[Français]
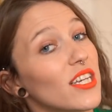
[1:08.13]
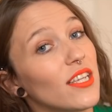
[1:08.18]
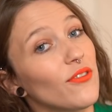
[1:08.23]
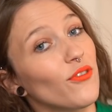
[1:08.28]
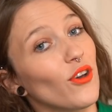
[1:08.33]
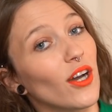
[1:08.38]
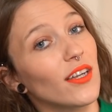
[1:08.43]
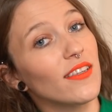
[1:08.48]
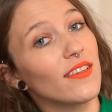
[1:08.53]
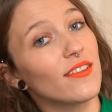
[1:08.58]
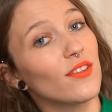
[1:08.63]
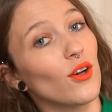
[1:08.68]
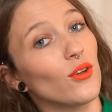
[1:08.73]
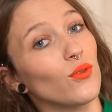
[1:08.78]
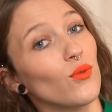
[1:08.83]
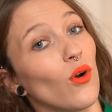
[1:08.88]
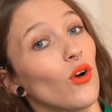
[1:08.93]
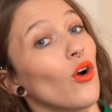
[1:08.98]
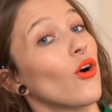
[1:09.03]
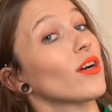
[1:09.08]
Jennifer
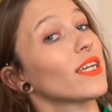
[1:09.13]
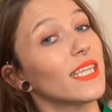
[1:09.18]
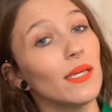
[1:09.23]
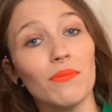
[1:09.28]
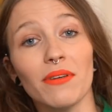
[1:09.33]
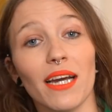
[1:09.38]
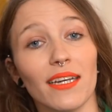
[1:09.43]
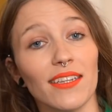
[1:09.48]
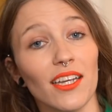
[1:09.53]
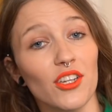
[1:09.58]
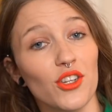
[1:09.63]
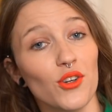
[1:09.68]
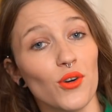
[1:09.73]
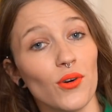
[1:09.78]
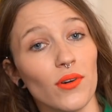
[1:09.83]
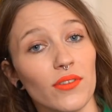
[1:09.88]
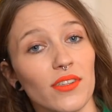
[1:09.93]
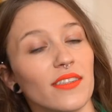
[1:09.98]
Aniston ou encore Kim Kardashian,